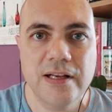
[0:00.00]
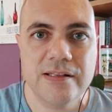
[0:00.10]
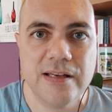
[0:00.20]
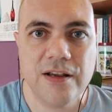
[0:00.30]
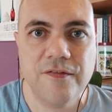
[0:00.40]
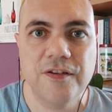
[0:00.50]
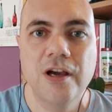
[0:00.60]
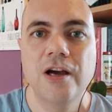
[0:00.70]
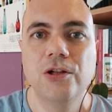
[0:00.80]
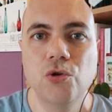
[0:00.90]

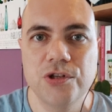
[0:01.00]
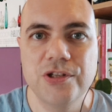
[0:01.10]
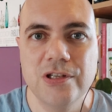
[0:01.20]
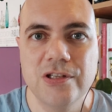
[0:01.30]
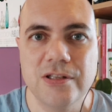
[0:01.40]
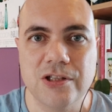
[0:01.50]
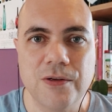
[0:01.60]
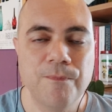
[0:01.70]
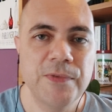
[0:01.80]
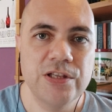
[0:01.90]
Desenve Notícias.